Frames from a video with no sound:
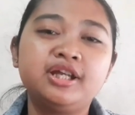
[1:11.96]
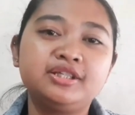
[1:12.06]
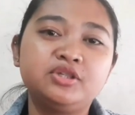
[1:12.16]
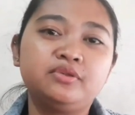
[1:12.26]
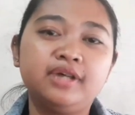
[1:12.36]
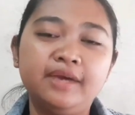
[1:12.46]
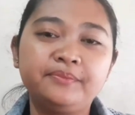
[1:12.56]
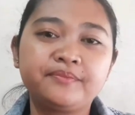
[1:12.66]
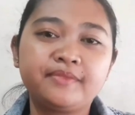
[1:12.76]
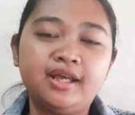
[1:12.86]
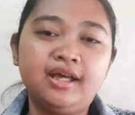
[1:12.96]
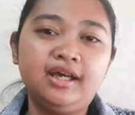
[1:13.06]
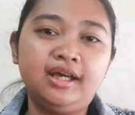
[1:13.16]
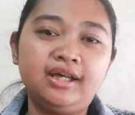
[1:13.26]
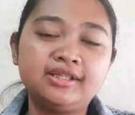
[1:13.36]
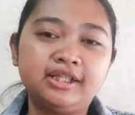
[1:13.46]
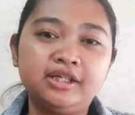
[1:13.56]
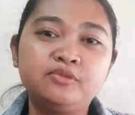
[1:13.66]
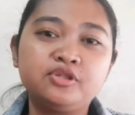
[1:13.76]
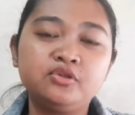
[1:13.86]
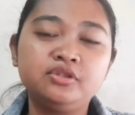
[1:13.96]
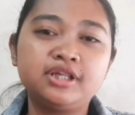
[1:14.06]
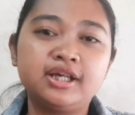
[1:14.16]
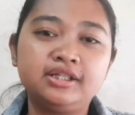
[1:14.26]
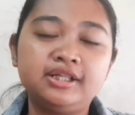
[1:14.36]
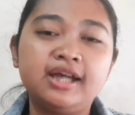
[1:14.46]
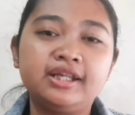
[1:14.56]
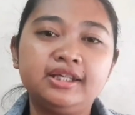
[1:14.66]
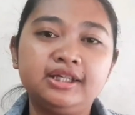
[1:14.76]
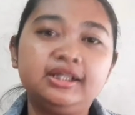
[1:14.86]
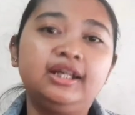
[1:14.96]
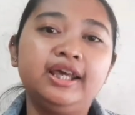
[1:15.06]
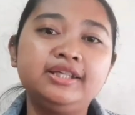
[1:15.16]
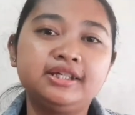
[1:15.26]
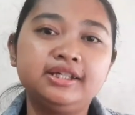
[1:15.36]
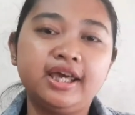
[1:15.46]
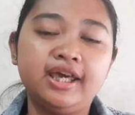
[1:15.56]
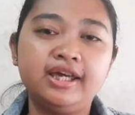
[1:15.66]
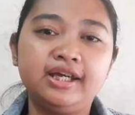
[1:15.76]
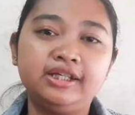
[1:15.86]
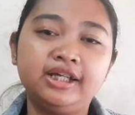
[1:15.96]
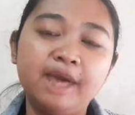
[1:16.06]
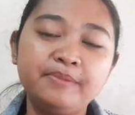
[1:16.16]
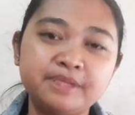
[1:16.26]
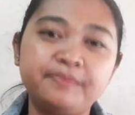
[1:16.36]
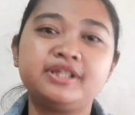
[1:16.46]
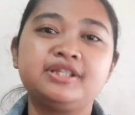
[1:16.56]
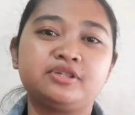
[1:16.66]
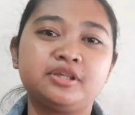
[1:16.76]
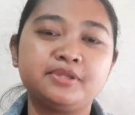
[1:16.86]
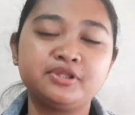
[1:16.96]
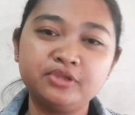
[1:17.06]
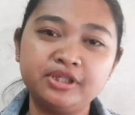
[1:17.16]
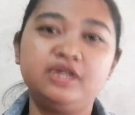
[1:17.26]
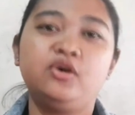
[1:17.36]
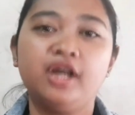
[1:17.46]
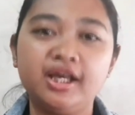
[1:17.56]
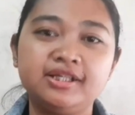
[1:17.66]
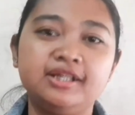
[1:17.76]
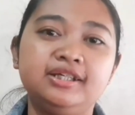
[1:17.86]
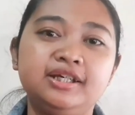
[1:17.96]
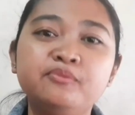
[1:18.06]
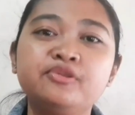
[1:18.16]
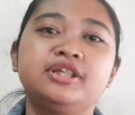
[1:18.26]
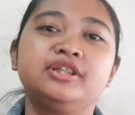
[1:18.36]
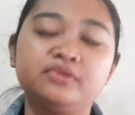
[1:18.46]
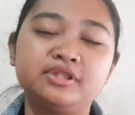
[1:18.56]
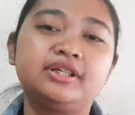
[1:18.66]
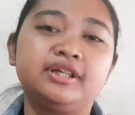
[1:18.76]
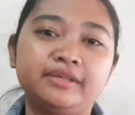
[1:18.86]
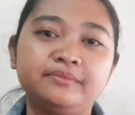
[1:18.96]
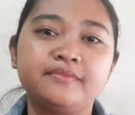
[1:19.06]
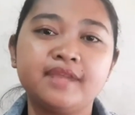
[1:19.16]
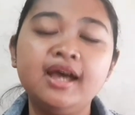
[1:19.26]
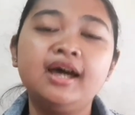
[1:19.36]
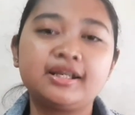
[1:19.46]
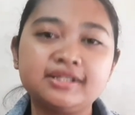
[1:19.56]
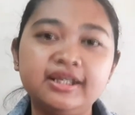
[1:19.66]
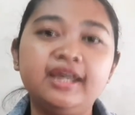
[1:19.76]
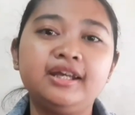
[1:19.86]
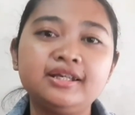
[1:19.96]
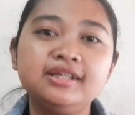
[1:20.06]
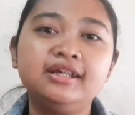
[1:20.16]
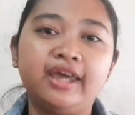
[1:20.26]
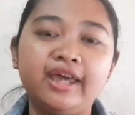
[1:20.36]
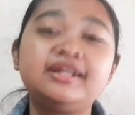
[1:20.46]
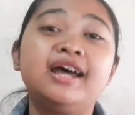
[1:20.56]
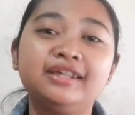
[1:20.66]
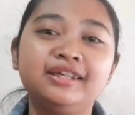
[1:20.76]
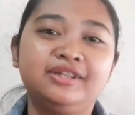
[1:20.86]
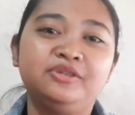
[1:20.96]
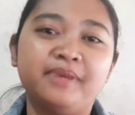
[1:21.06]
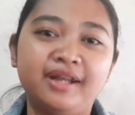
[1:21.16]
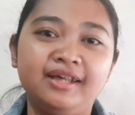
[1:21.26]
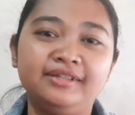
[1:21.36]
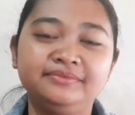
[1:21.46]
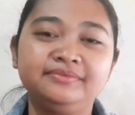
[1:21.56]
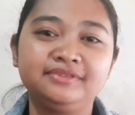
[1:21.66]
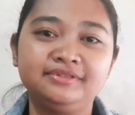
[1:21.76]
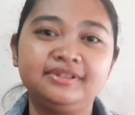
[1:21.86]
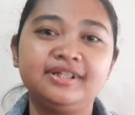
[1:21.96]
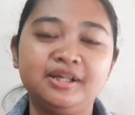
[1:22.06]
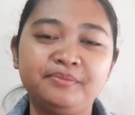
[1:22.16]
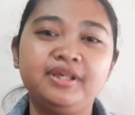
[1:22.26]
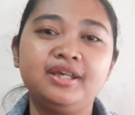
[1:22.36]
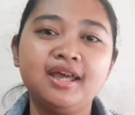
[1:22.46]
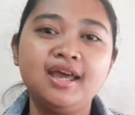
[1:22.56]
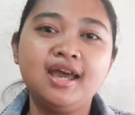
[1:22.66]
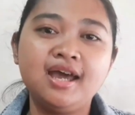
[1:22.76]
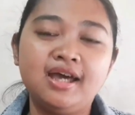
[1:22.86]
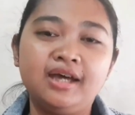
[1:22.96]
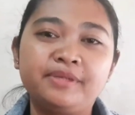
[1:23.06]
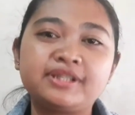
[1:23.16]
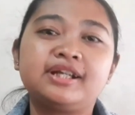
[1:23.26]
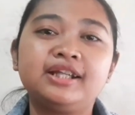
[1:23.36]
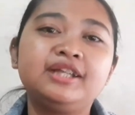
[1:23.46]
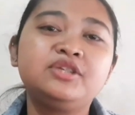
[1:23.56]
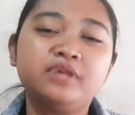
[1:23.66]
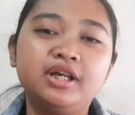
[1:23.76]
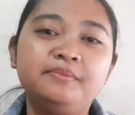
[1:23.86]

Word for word: jelasin juga uh, sate gembus itu dari kedelai, jadi kayak kedelai habis diperas terus habis itu diolah jadi gembus itu sendiri. Rasanya enak sih kayak daging gitu malahan. Jadi lebih eh, berserat dan